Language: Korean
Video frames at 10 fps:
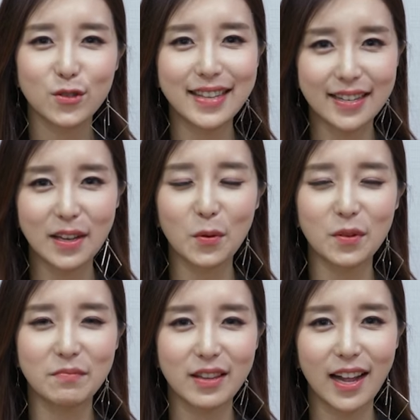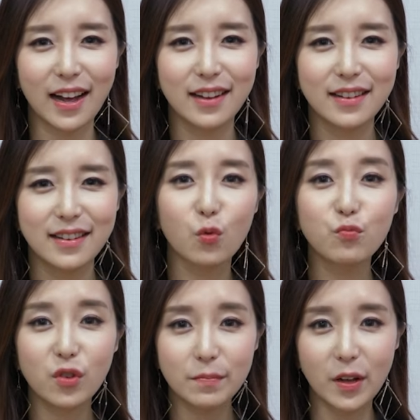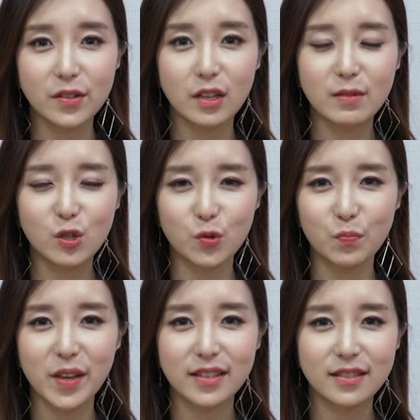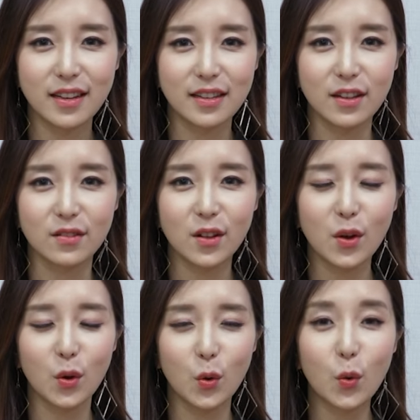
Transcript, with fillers: 장세론입니다. 공무원 면접을 준비하는 데 있어서